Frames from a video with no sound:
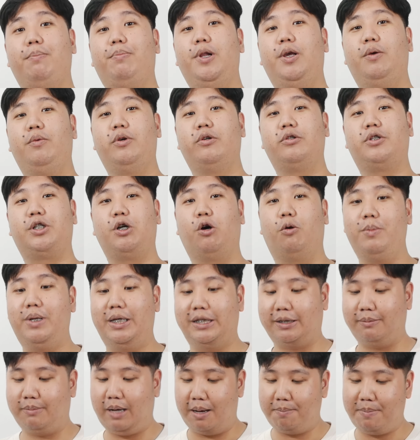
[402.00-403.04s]
ปรีวิวเสี x
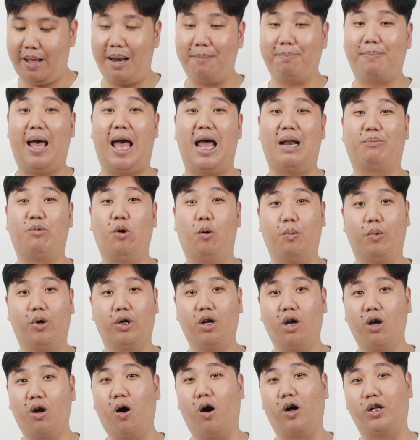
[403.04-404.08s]
มี่สมาร์ทแบนด์8ผมก็
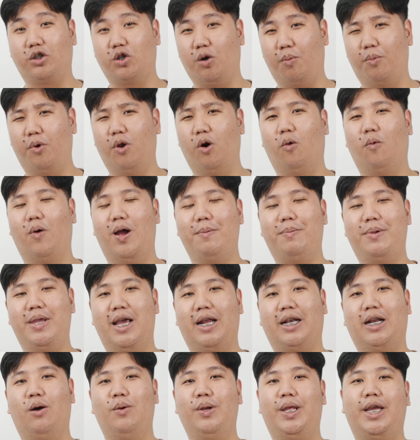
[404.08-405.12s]
ต้องขอจบลงไว้เพีย
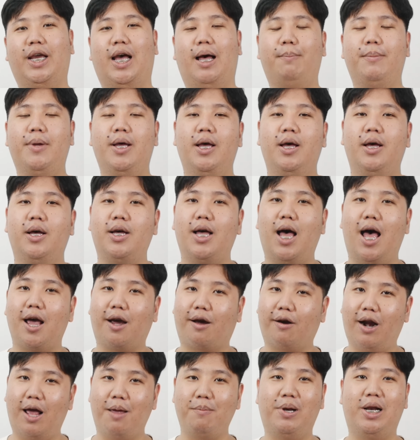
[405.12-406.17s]
งเท่านี้ครับ หาก
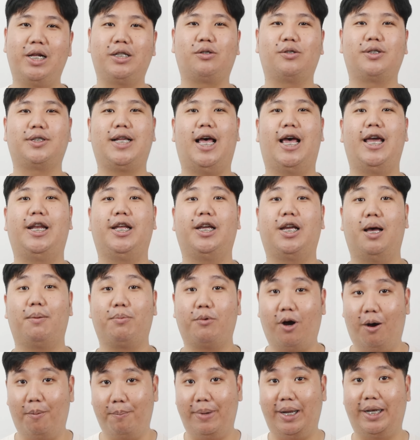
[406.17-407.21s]
ใครมีอะไรสงสัยนะครับ
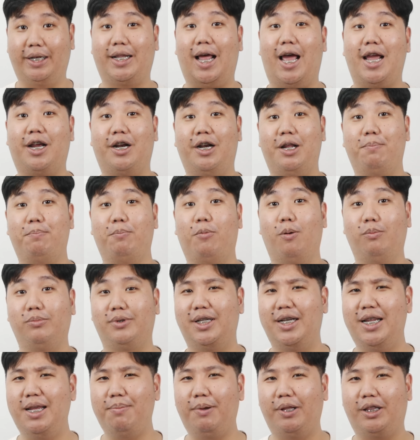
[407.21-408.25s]
คอมเมนต์ใต้คลิป ผม
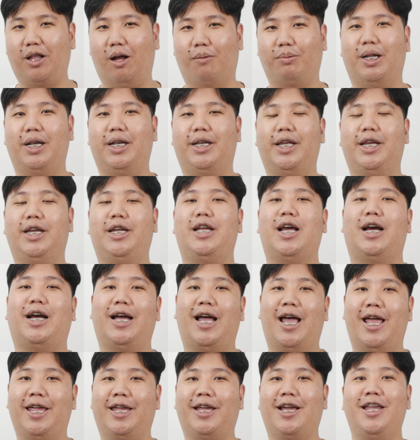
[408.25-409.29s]
จะรีบไปตอบทันทียัง
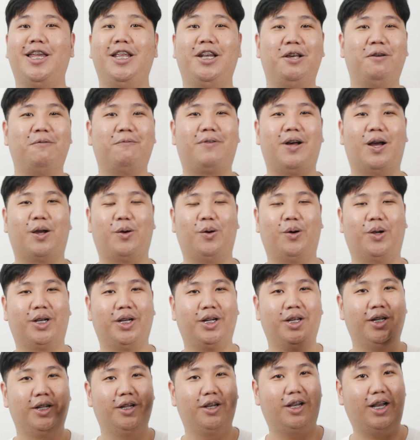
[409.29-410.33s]
ไงก็อย่าลืมฝากกด
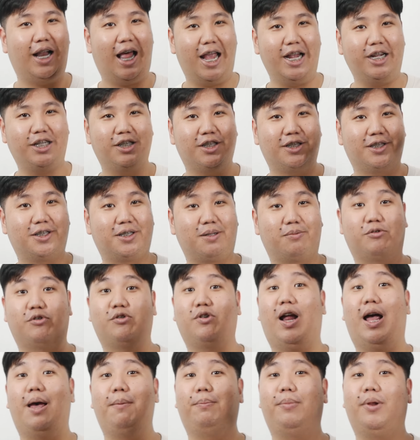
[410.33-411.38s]
ไลค์
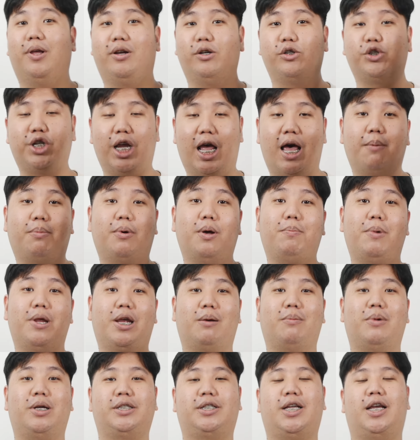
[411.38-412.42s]
subscribe แล้วก็แชร์เพื่อเป็น
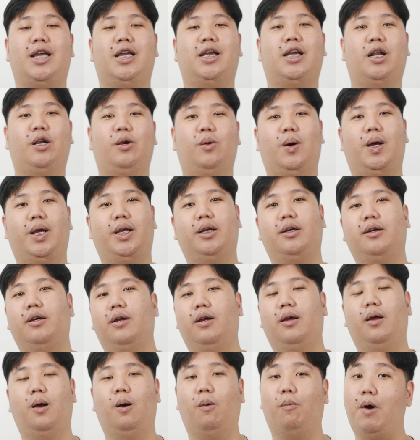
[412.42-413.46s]
กำลังใจให้กันด้วย
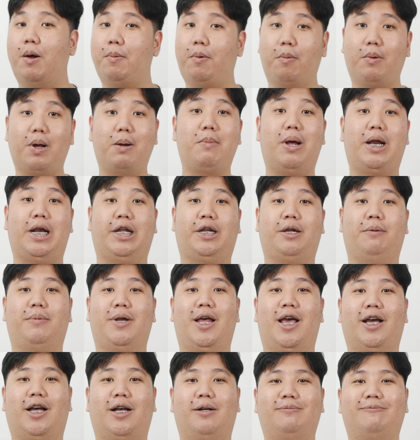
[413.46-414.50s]
ไว้พบกันใหม่ในคลิปห
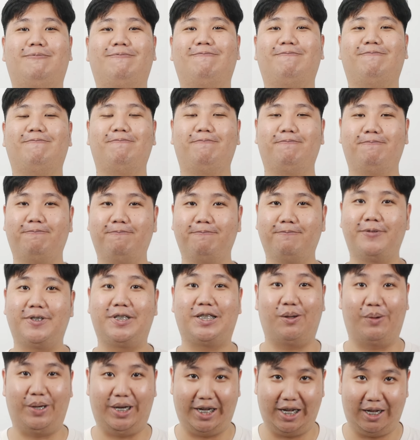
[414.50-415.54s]
น้าครับ
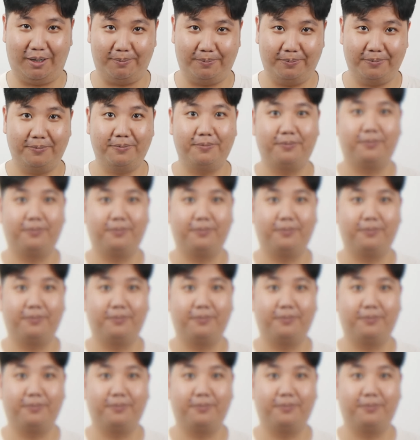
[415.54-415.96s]
สวัสดีครับ